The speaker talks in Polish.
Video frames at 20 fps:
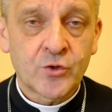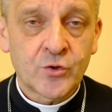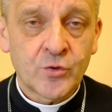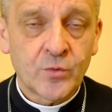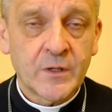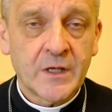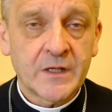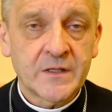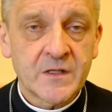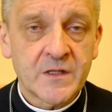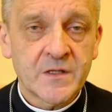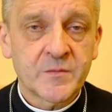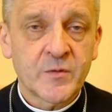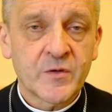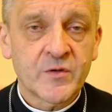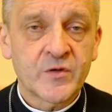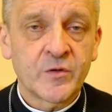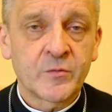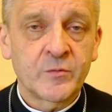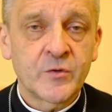szuka tej
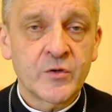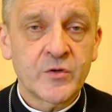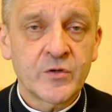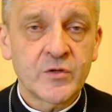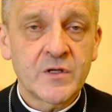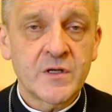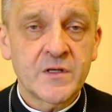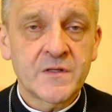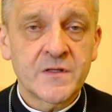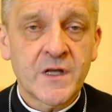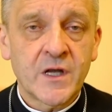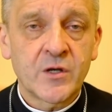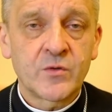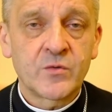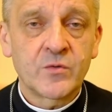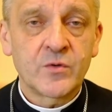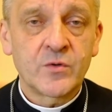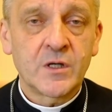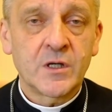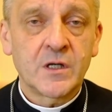sposobności i
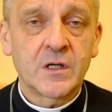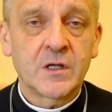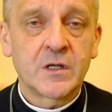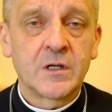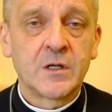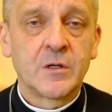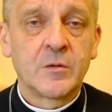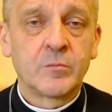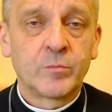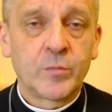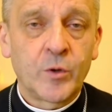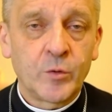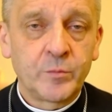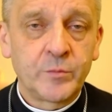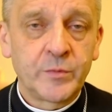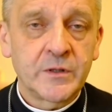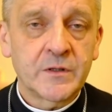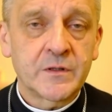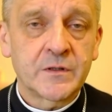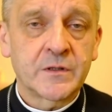znajduje
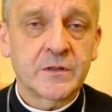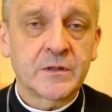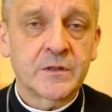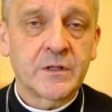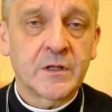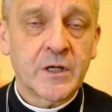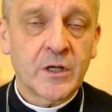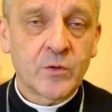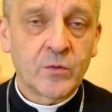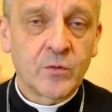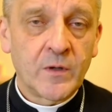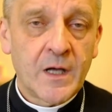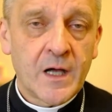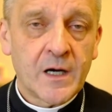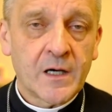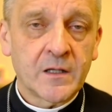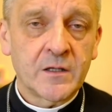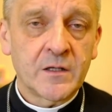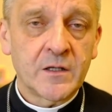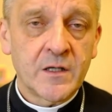pobyt
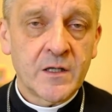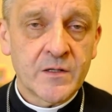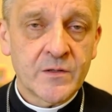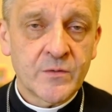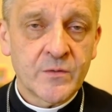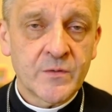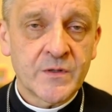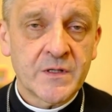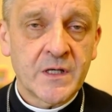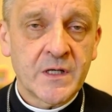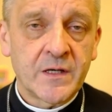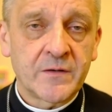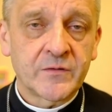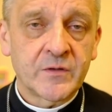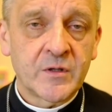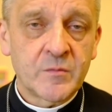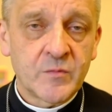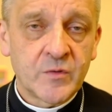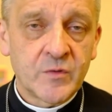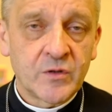regularny Jezusa w
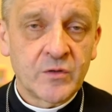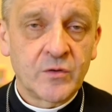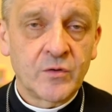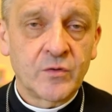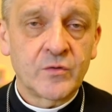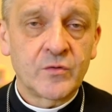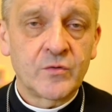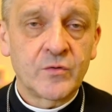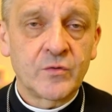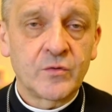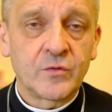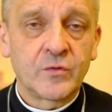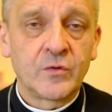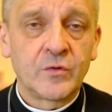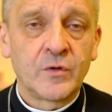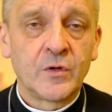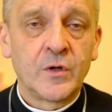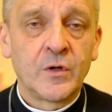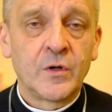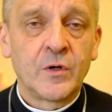tym tygodniu
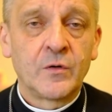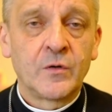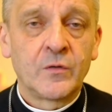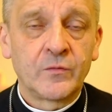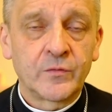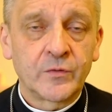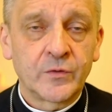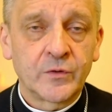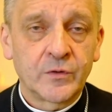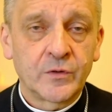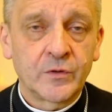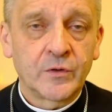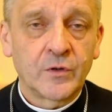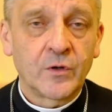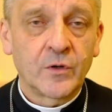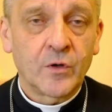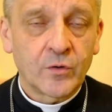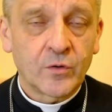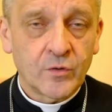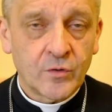w
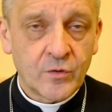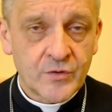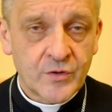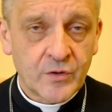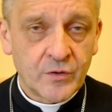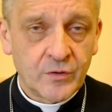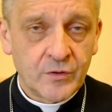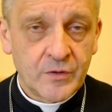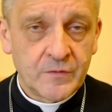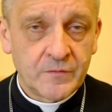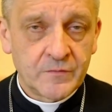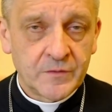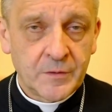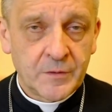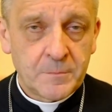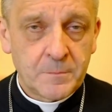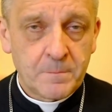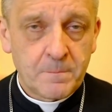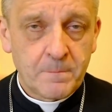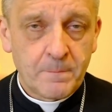Ogrodzie
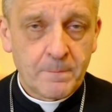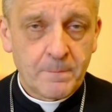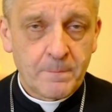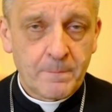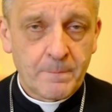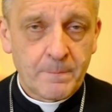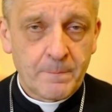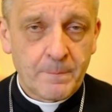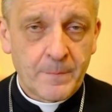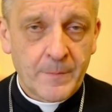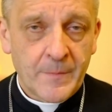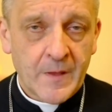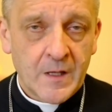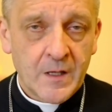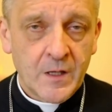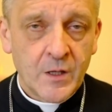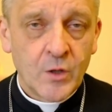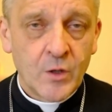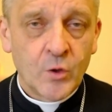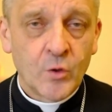Oliwnym
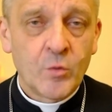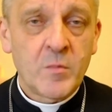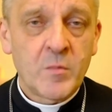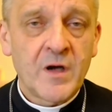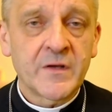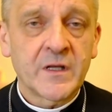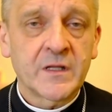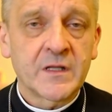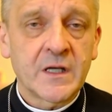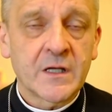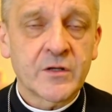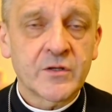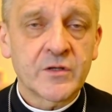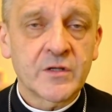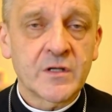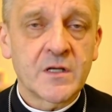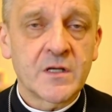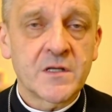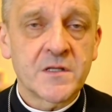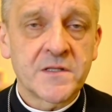umawia
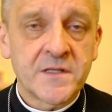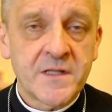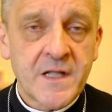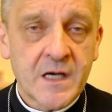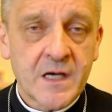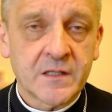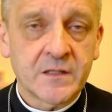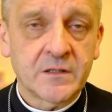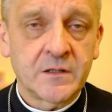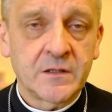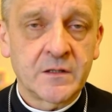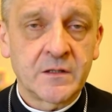także znak,